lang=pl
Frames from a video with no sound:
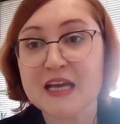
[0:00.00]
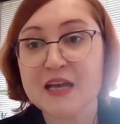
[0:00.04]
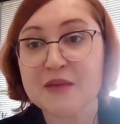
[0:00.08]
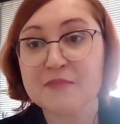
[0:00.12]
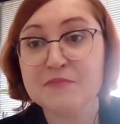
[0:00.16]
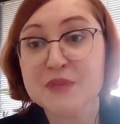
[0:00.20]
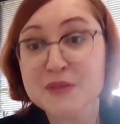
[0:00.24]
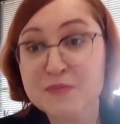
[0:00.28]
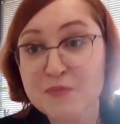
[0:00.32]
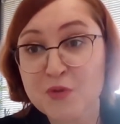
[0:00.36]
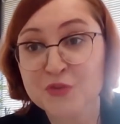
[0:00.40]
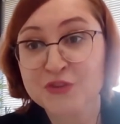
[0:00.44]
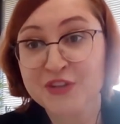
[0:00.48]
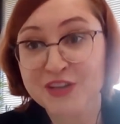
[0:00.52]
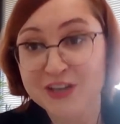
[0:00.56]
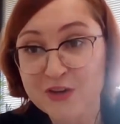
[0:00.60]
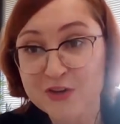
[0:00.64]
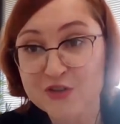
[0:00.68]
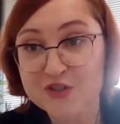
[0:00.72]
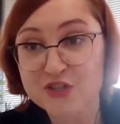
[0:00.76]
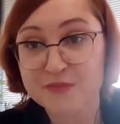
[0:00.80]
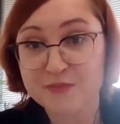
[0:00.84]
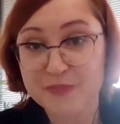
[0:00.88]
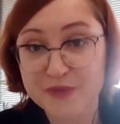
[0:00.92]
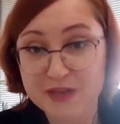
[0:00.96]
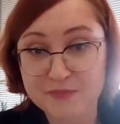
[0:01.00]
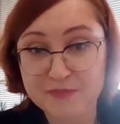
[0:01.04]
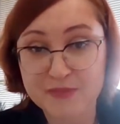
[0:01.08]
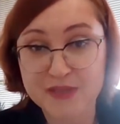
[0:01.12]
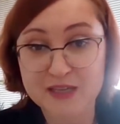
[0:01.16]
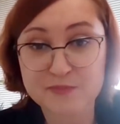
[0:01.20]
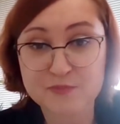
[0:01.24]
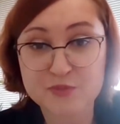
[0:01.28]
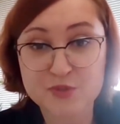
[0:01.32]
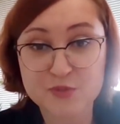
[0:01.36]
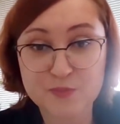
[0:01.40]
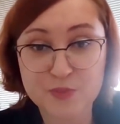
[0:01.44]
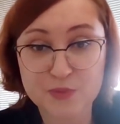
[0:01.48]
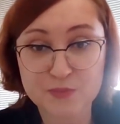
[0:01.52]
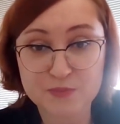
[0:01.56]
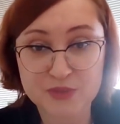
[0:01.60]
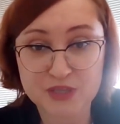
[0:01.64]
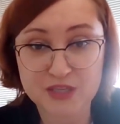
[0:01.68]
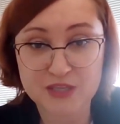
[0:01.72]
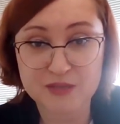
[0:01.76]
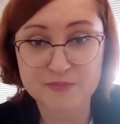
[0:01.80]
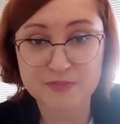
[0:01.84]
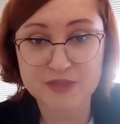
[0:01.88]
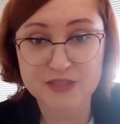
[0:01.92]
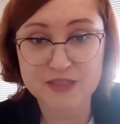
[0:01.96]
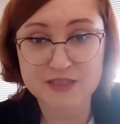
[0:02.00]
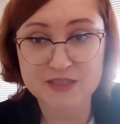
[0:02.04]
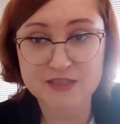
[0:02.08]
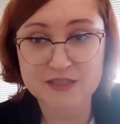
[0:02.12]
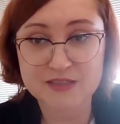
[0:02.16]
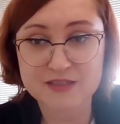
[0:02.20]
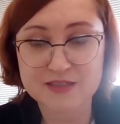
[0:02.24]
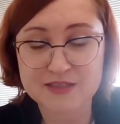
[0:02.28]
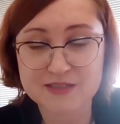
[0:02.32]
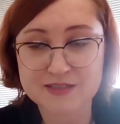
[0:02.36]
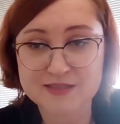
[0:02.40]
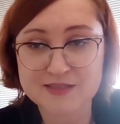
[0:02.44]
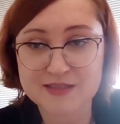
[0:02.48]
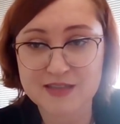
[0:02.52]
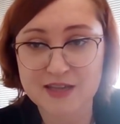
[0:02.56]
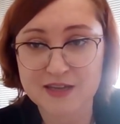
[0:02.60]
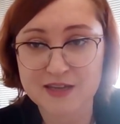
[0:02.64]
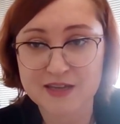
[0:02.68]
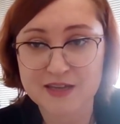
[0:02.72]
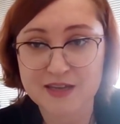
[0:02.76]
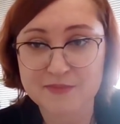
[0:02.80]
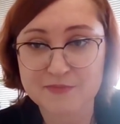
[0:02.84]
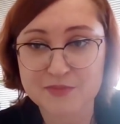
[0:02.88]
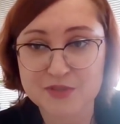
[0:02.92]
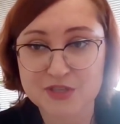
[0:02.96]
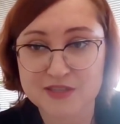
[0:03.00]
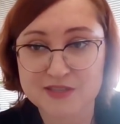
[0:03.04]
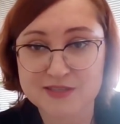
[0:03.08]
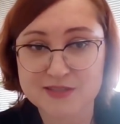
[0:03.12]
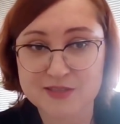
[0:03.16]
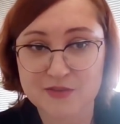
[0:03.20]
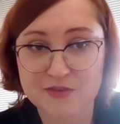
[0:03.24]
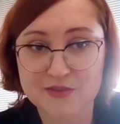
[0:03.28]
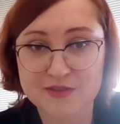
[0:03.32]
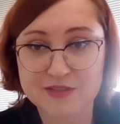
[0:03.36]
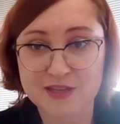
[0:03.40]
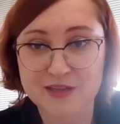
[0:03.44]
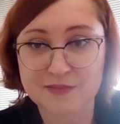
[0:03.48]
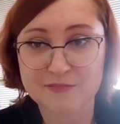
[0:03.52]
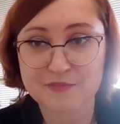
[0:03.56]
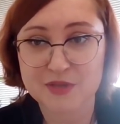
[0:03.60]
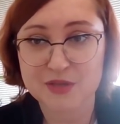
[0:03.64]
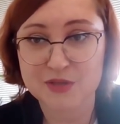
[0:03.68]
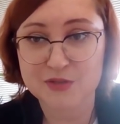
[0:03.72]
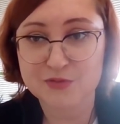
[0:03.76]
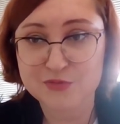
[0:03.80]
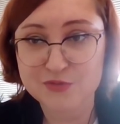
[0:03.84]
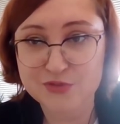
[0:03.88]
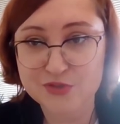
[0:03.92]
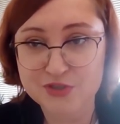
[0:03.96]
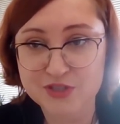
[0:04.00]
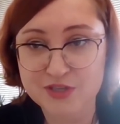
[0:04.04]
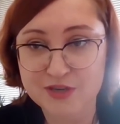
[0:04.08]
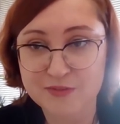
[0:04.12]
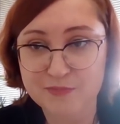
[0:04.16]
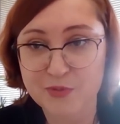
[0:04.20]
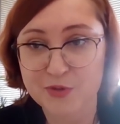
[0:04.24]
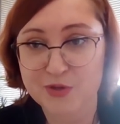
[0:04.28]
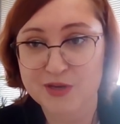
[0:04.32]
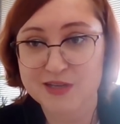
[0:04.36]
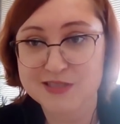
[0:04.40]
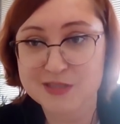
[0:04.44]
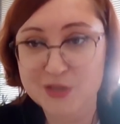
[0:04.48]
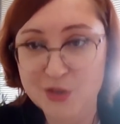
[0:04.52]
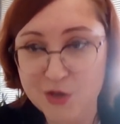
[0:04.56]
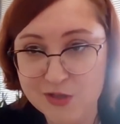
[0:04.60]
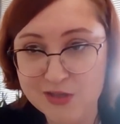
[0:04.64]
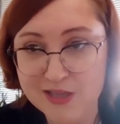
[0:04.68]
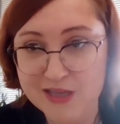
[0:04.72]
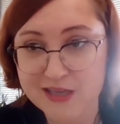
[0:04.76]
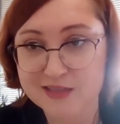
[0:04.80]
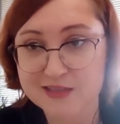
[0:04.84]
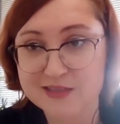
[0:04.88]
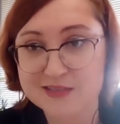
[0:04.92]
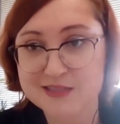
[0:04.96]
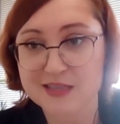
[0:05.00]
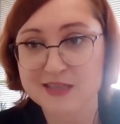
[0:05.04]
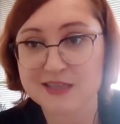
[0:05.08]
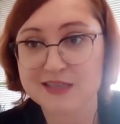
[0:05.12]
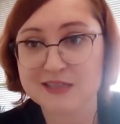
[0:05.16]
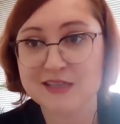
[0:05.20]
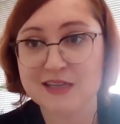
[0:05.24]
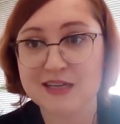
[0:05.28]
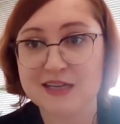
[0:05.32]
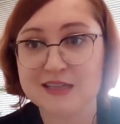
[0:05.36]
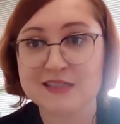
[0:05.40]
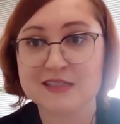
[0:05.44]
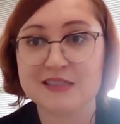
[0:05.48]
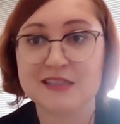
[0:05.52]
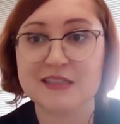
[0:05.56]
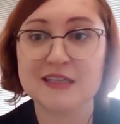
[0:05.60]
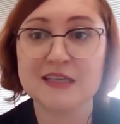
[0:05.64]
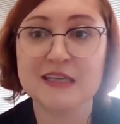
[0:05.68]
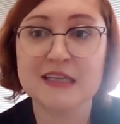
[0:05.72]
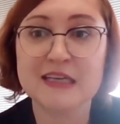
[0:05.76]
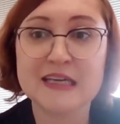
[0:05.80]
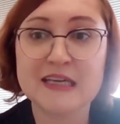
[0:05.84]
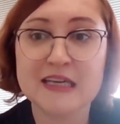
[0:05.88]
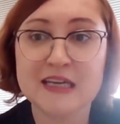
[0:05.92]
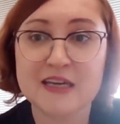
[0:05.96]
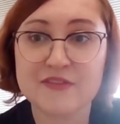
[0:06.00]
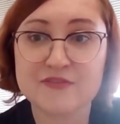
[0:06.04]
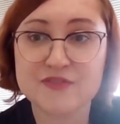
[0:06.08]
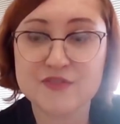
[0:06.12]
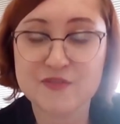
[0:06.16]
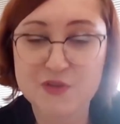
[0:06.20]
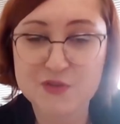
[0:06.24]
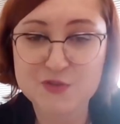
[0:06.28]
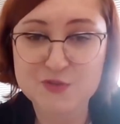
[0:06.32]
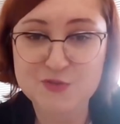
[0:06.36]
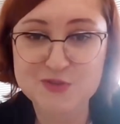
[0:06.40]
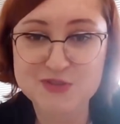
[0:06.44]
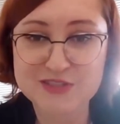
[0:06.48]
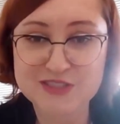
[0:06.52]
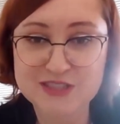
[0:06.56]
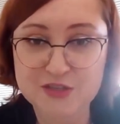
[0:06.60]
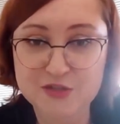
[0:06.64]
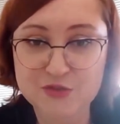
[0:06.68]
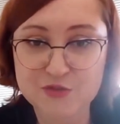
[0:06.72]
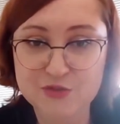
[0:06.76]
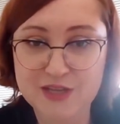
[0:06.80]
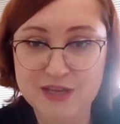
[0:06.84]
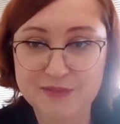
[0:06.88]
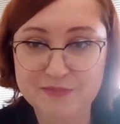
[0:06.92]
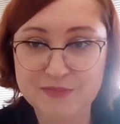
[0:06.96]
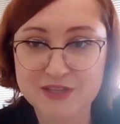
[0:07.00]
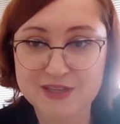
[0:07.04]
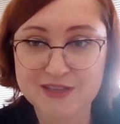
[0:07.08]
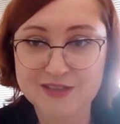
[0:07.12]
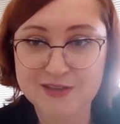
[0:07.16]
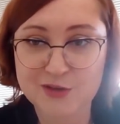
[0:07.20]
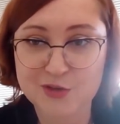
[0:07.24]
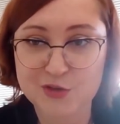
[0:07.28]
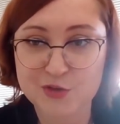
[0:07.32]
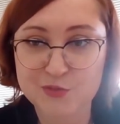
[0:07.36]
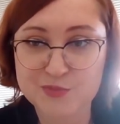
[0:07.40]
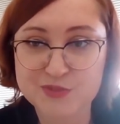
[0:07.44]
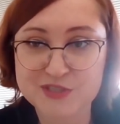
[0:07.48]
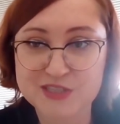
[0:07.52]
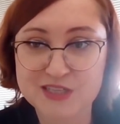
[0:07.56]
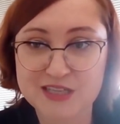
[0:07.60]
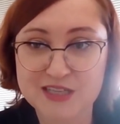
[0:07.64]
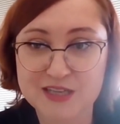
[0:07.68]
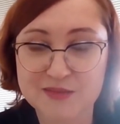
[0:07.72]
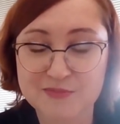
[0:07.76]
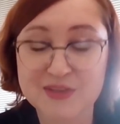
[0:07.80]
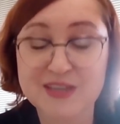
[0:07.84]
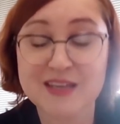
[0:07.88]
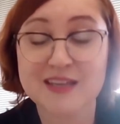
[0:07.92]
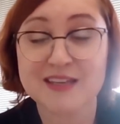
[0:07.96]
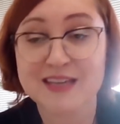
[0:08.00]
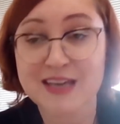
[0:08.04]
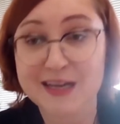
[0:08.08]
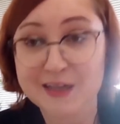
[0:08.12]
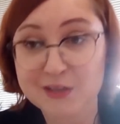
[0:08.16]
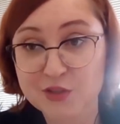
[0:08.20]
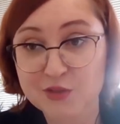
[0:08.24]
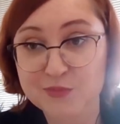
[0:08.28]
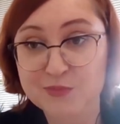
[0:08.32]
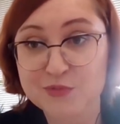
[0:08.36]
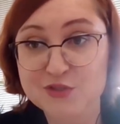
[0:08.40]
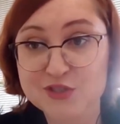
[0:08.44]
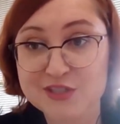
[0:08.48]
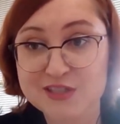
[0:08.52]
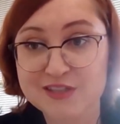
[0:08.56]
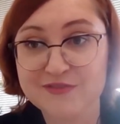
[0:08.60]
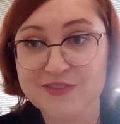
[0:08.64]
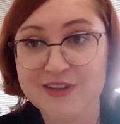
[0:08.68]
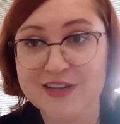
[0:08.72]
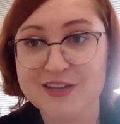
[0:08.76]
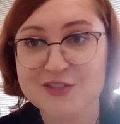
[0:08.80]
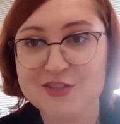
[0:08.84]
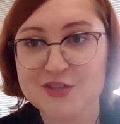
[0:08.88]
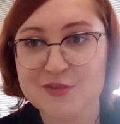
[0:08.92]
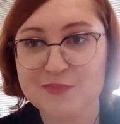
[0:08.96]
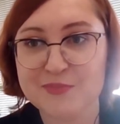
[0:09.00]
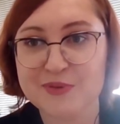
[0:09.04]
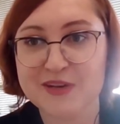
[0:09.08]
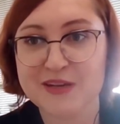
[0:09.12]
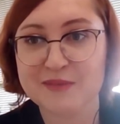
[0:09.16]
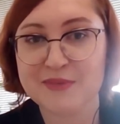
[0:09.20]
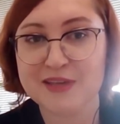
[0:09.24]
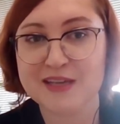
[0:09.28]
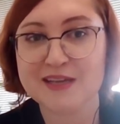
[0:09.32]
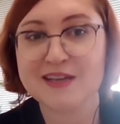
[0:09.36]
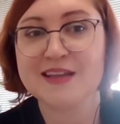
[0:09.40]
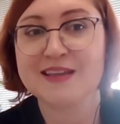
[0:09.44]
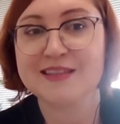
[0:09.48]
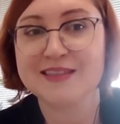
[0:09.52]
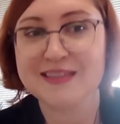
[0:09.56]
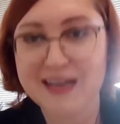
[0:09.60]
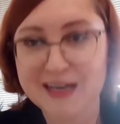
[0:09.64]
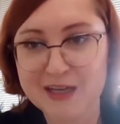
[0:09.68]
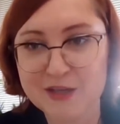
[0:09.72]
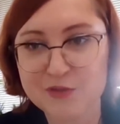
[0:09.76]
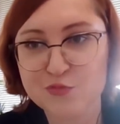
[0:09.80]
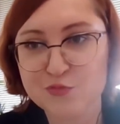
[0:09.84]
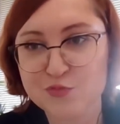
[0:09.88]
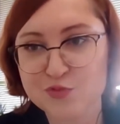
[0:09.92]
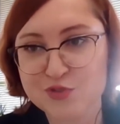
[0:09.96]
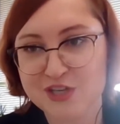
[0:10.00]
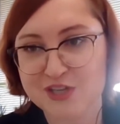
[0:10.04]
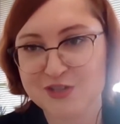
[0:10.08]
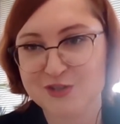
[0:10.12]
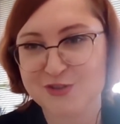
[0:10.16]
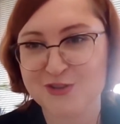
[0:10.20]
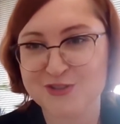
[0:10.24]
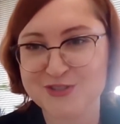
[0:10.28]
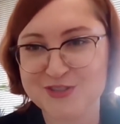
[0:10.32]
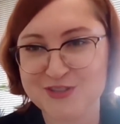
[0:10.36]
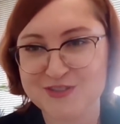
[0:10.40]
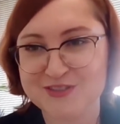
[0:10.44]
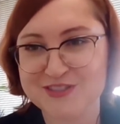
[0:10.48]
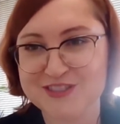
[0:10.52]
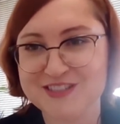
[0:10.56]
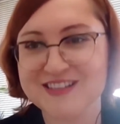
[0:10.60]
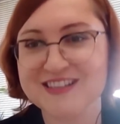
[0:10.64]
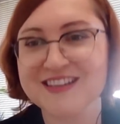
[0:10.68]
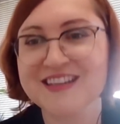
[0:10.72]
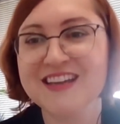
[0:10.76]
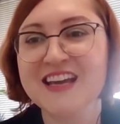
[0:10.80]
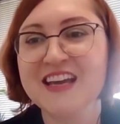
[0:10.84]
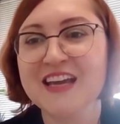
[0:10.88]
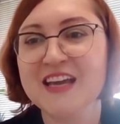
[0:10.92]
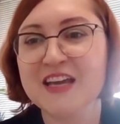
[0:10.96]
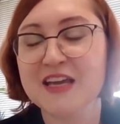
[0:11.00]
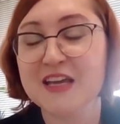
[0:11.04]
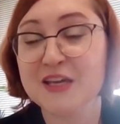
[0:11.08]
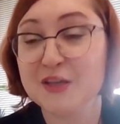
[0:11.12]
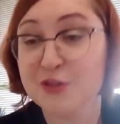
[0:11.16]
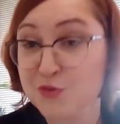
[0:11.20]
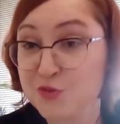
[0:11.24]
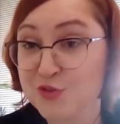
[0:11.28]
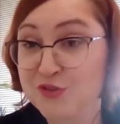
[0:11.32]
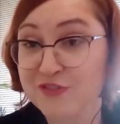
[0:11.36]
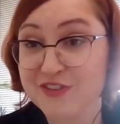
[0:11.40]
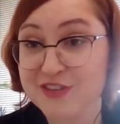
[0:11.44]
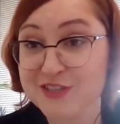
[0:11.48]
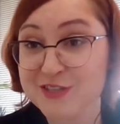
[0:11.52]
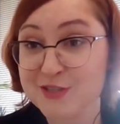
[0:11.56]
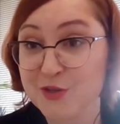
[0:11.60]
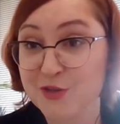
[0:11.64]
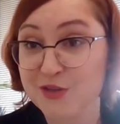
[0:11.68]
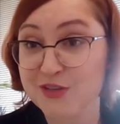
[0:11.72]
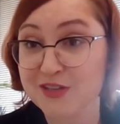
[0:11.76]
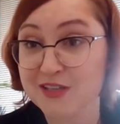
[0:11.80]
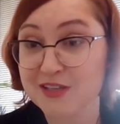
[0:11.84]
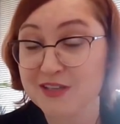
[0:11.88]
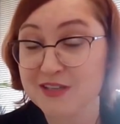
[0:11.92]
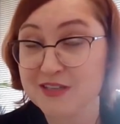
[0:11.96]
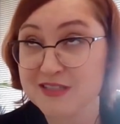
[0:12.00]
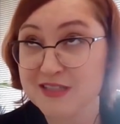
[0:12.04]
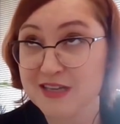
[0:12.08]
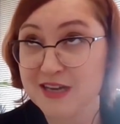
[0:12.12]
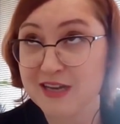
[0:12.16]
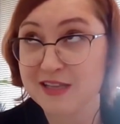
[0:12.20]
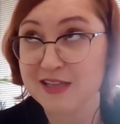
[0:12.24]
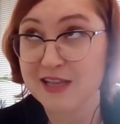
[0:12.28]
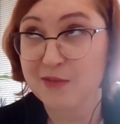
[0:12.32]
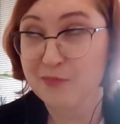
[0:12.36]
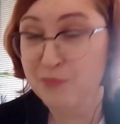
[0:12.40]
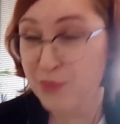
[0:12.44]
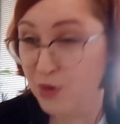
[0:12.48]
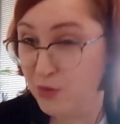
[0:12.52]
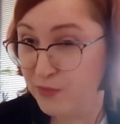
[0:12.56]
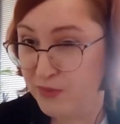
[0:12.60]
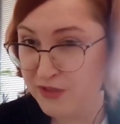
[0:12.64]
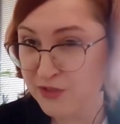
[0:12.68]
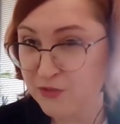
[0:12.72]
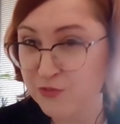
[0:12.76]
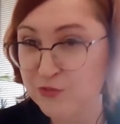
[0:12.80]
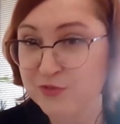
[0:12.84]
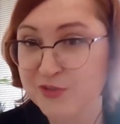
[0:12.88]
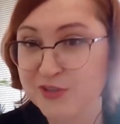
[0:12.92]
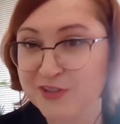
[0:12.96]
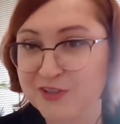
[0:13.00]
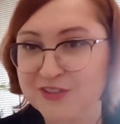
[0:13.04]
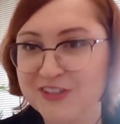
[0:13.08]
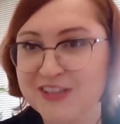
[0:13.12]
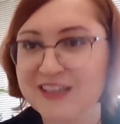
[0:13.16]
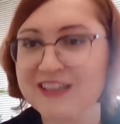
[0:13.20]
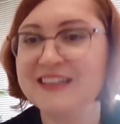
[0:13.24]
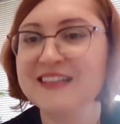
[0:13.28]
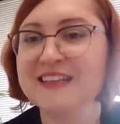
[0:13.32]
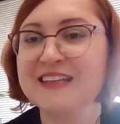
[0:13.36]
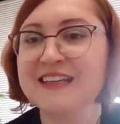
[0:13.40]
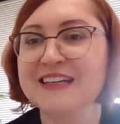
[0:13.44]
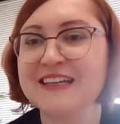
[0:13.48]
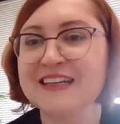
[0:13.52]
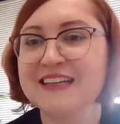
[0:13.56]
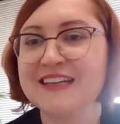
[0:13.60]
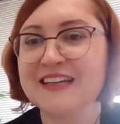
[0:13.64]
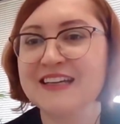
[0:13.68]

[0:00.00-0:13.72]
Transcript: E, mimo tego, że premier, przypomnijmy, e, staje przed sądem już po raz kolejny za kilka dni w związku z zarzutami korupcyjnymi, jak to możliwe, że premier, najdłużej rządzący e, już w historii Izraela po Ben Gurionie,